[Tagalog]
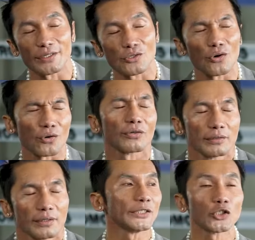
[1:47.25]
So,
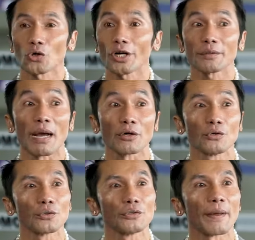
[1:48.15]
in short,
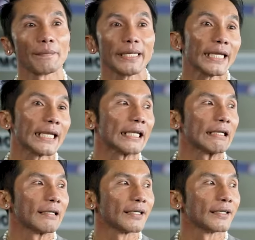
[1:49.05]
manggugunami